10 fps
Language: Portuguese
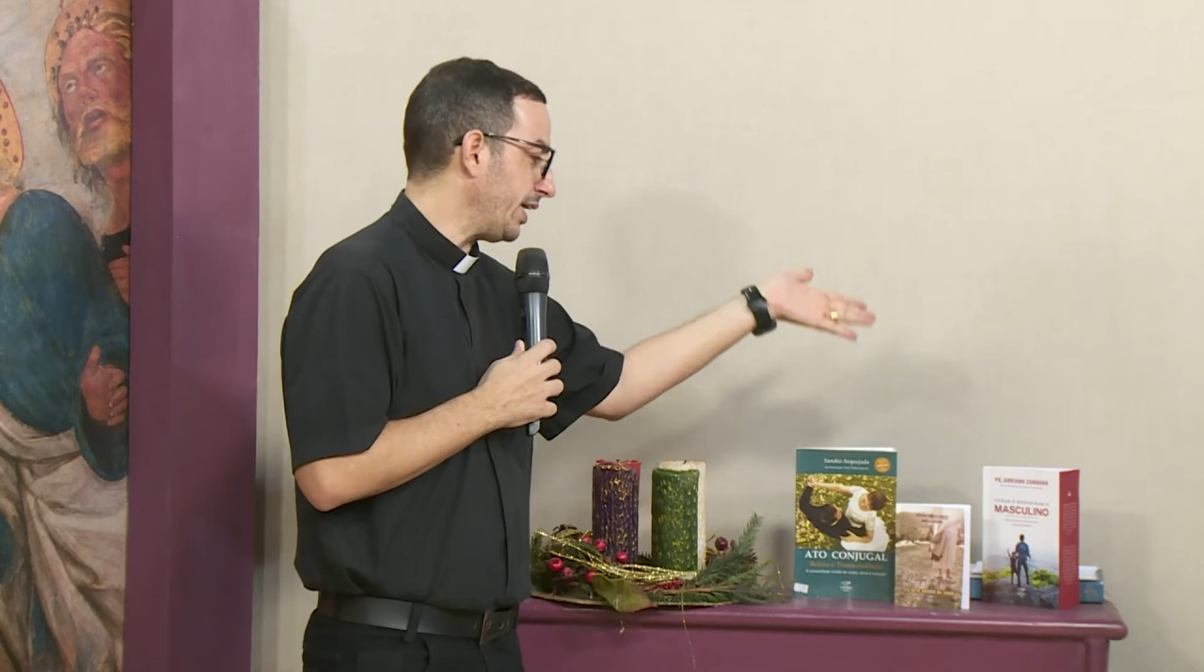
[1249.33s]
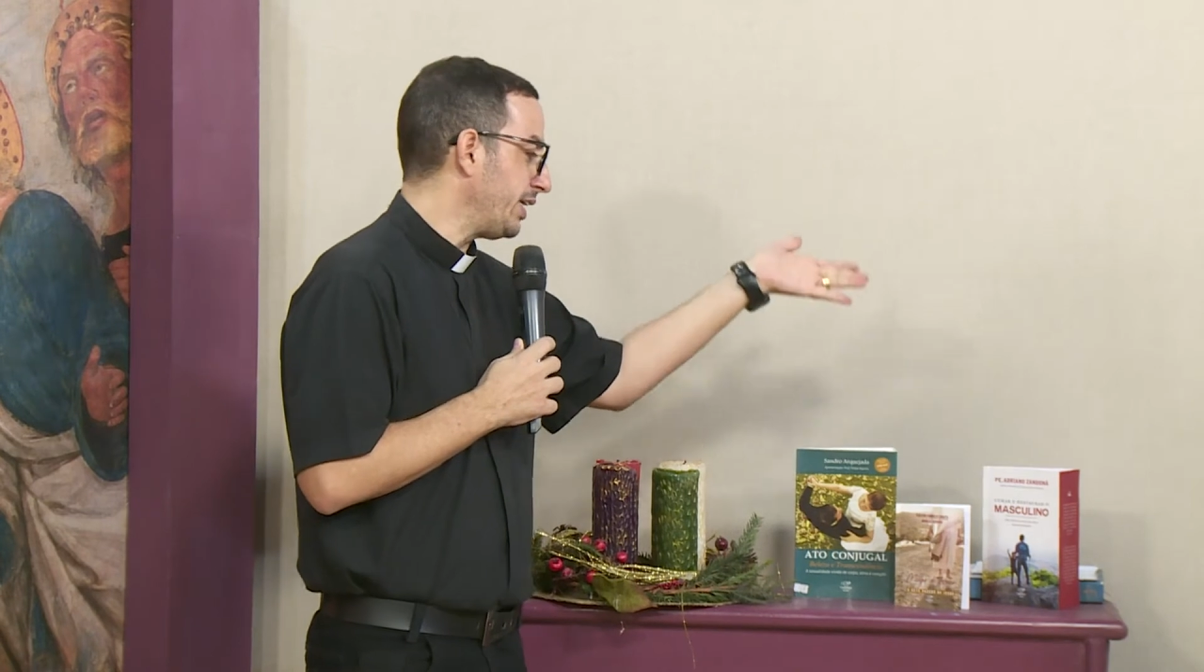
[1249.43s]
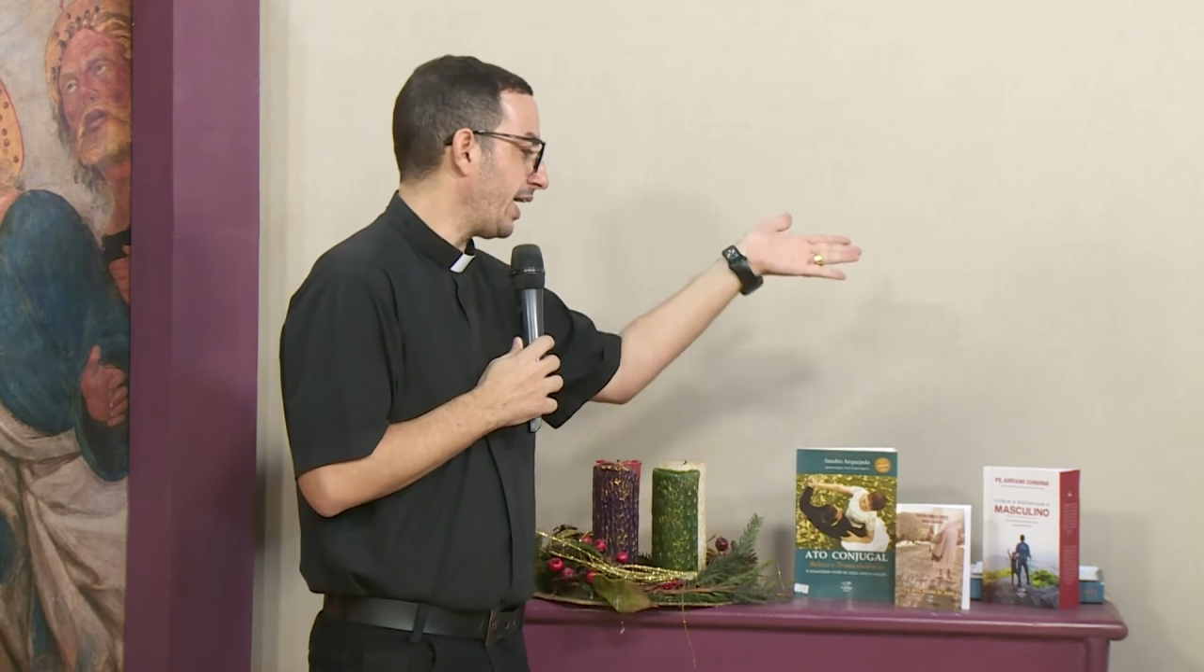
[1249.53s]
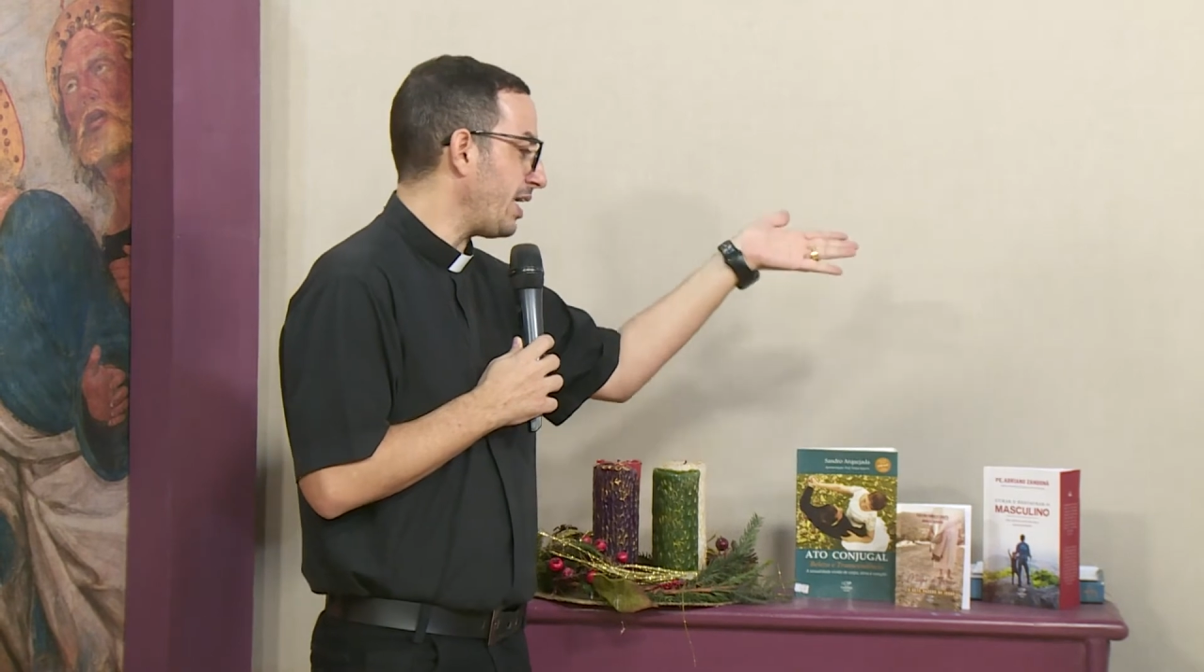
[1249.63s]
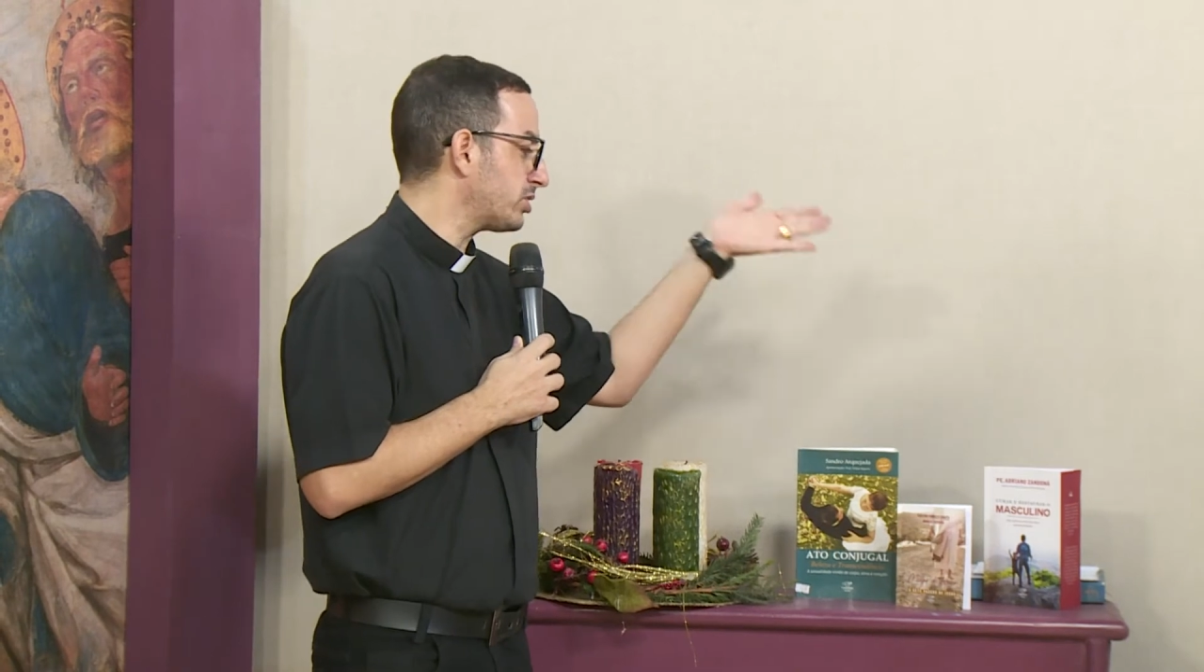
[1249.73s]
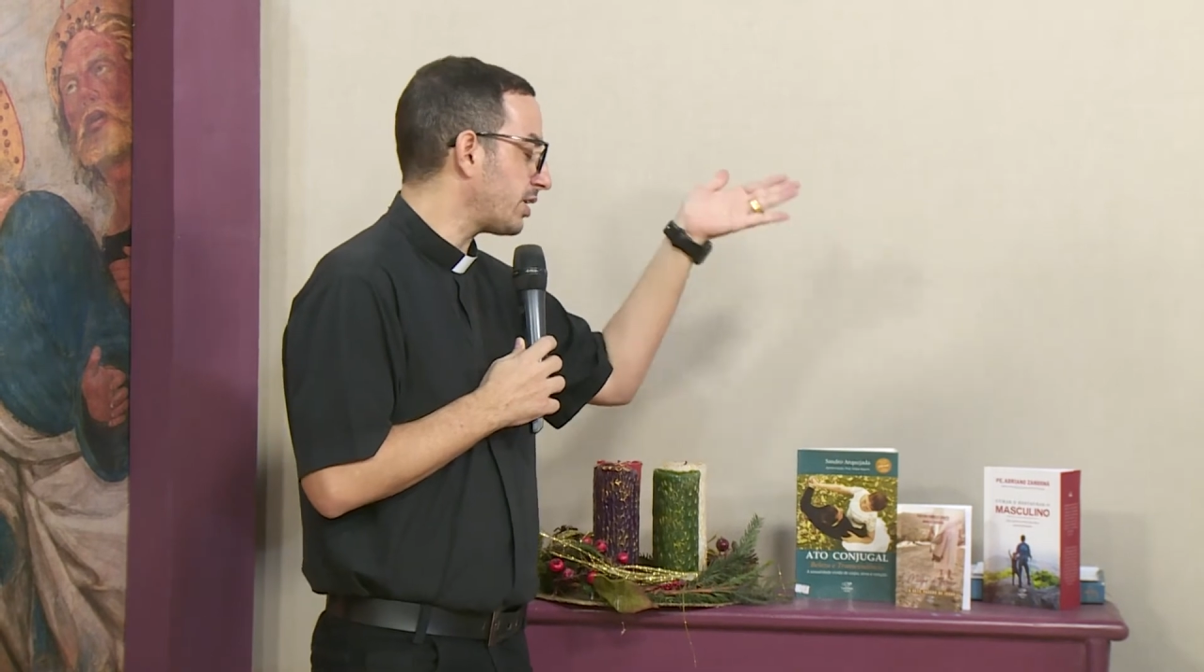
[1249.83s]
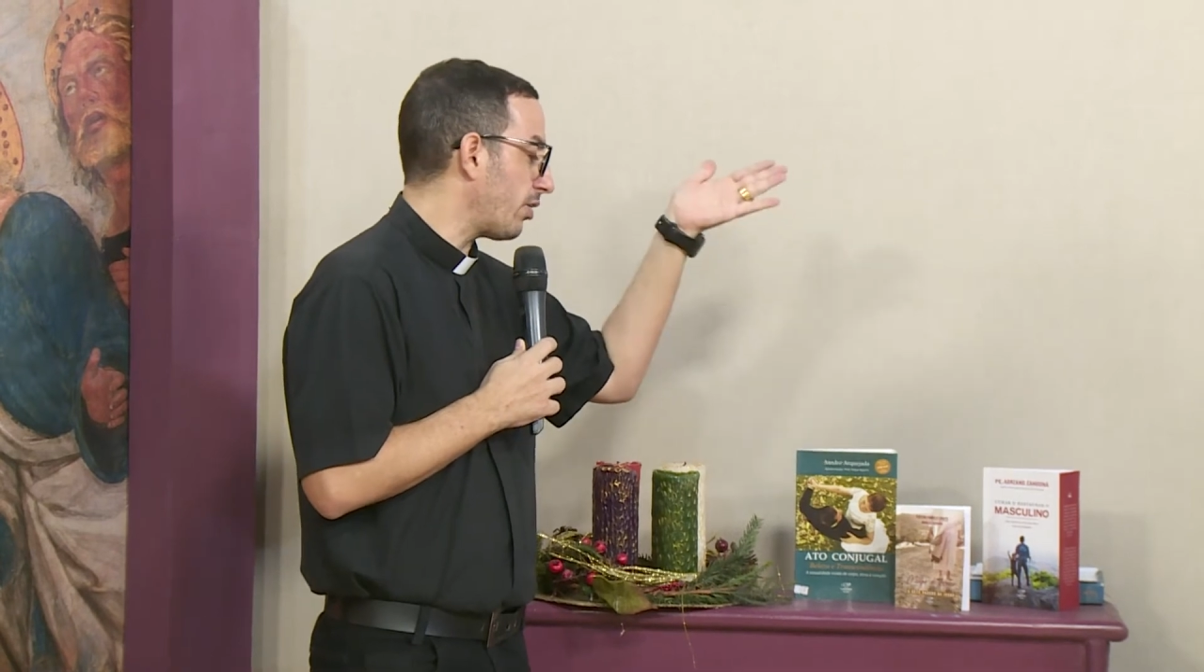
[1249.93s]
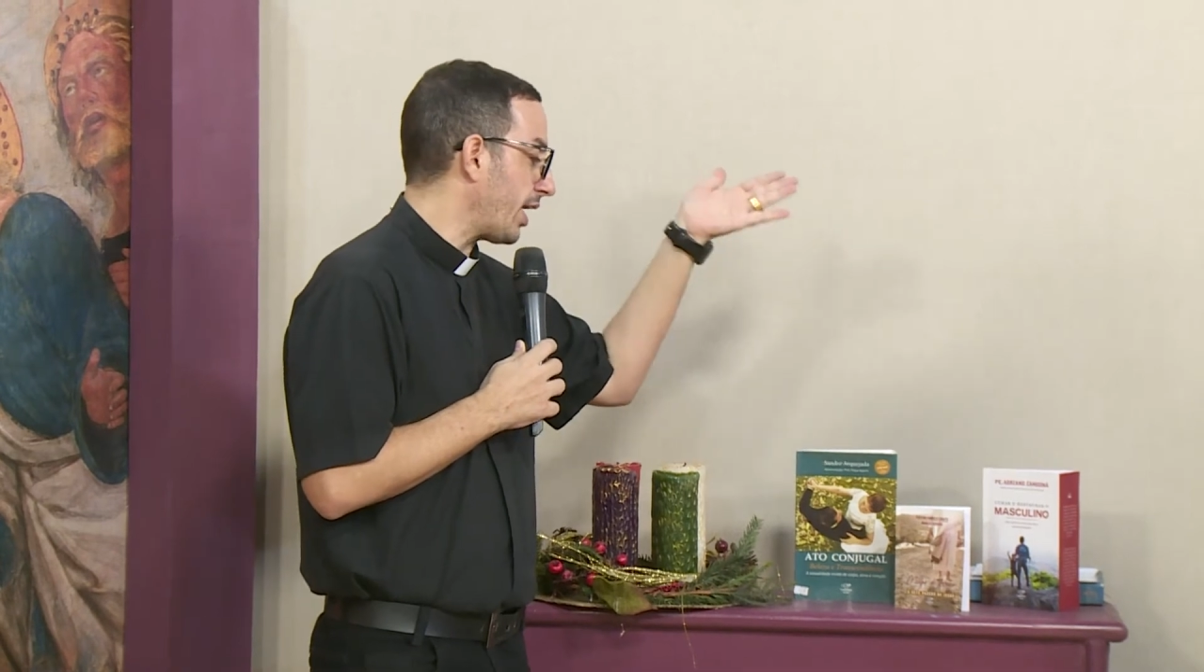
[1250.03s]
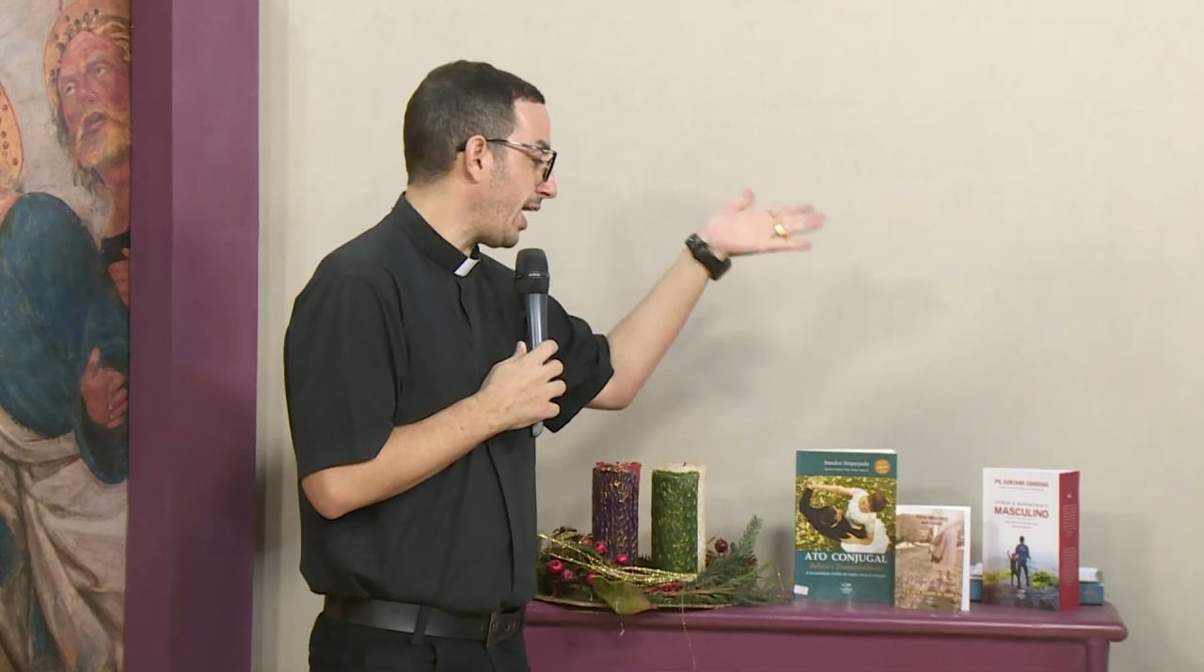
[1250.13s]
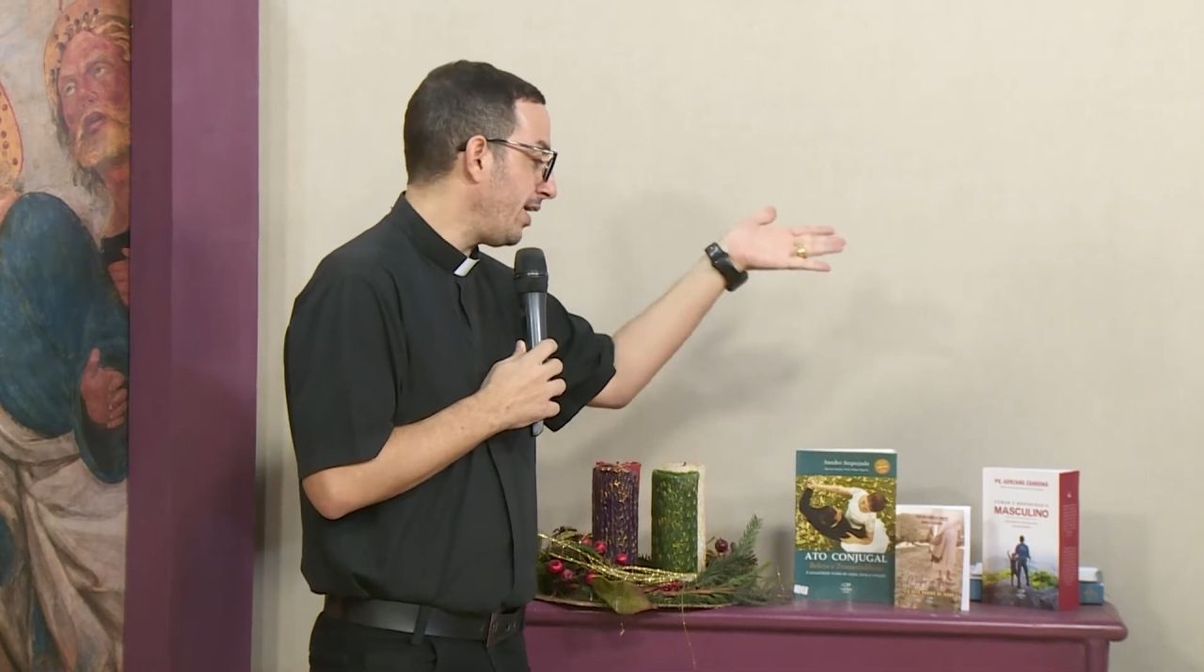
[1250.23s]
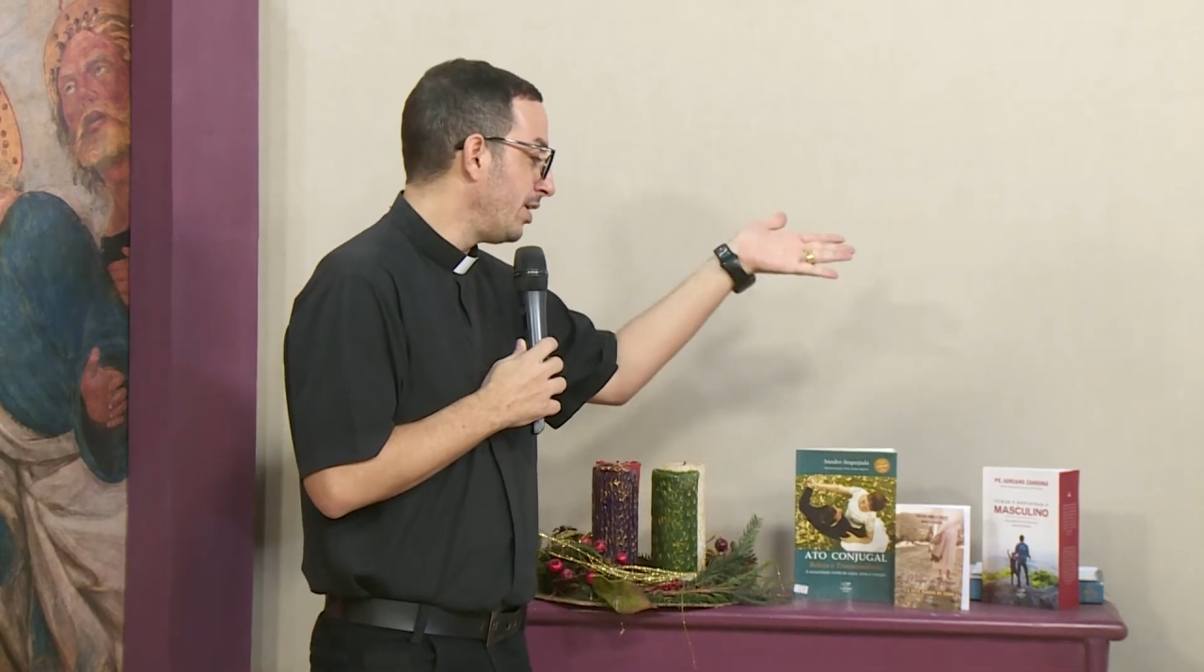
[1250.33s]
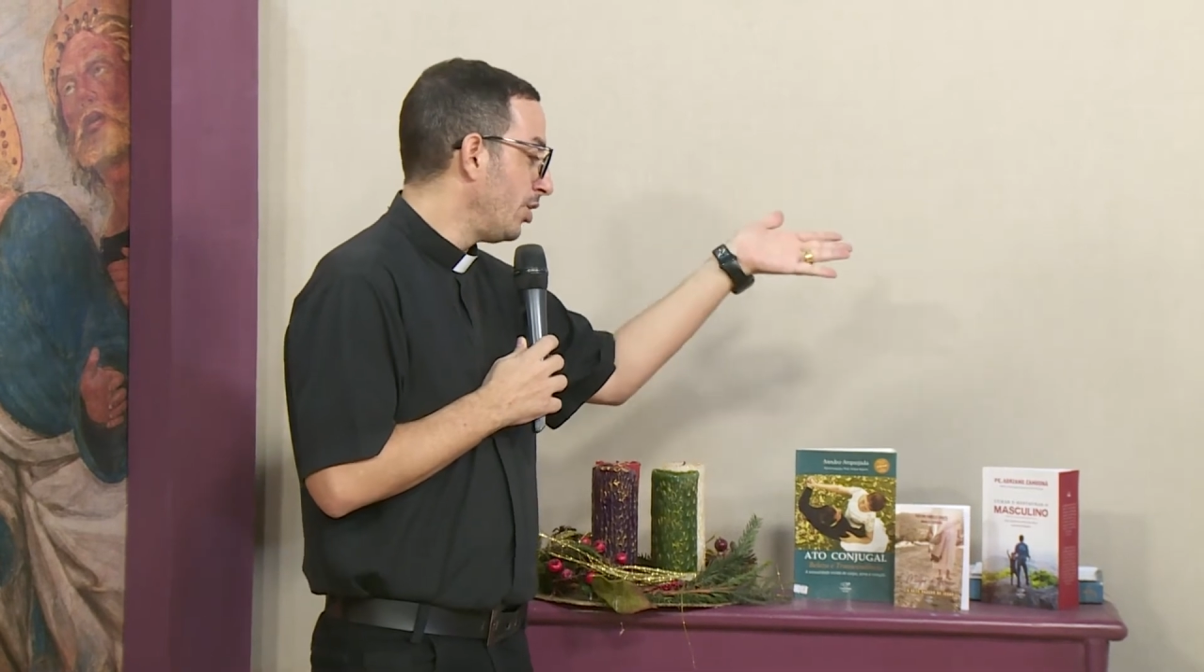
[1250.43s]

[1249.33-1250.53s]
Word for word: e Restaurar